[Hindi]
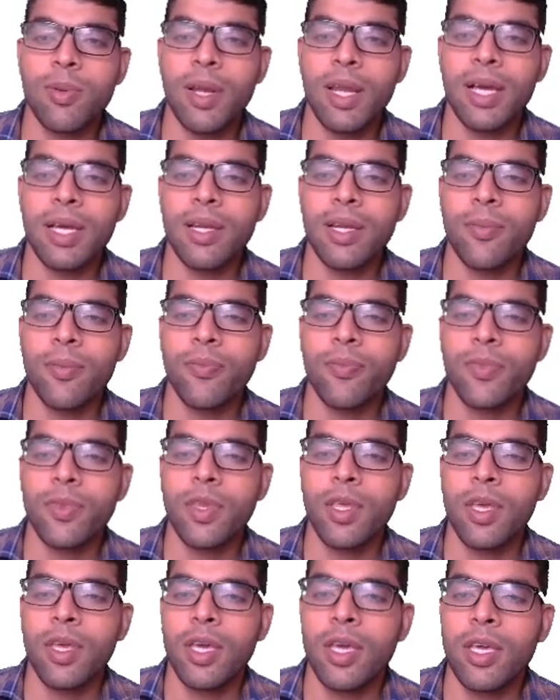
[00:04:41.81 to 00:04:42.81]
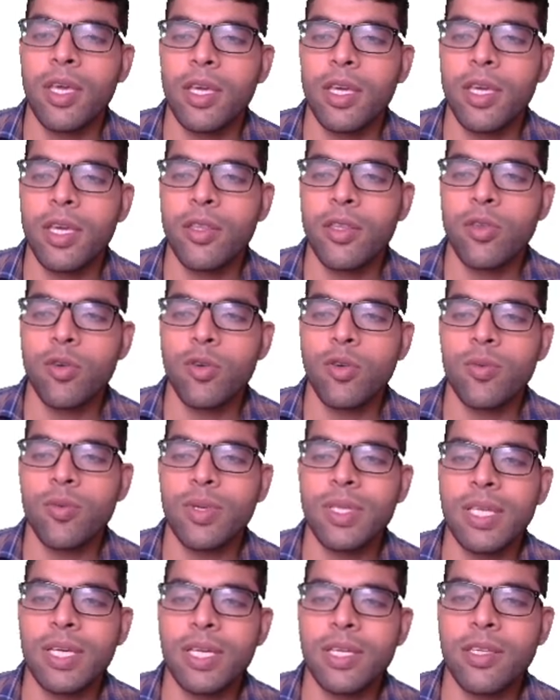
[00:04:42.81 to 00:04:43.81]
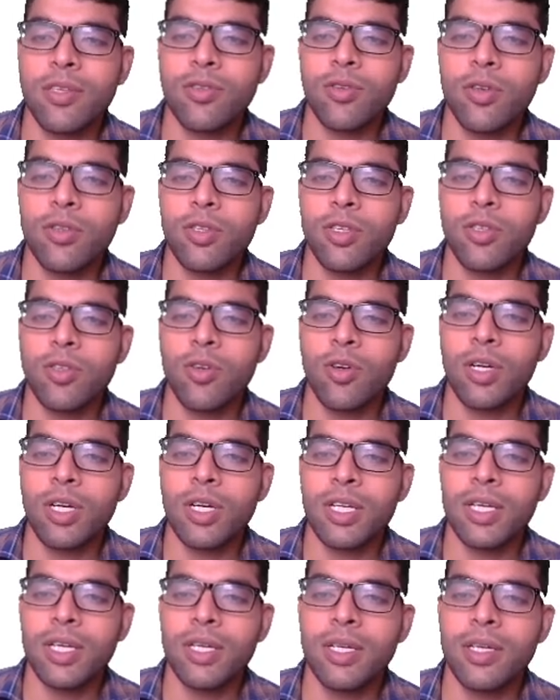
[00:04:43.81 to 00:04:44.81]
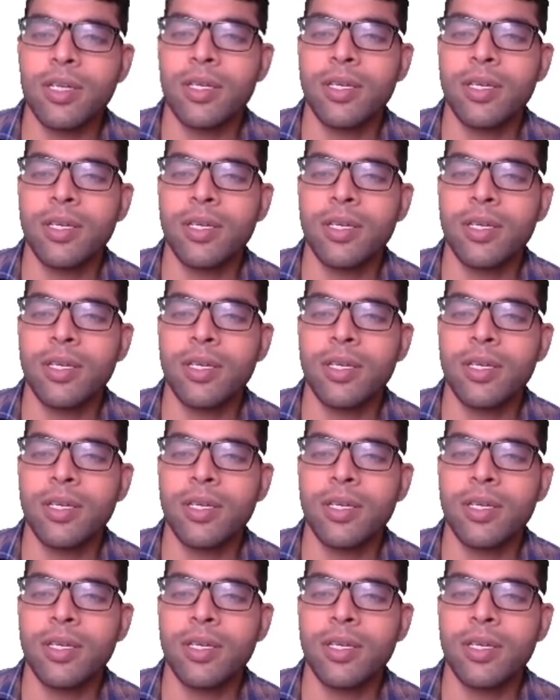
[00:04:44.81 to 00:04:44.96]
फिलहाल इन दोनों में देखें 100 से 100 कट गया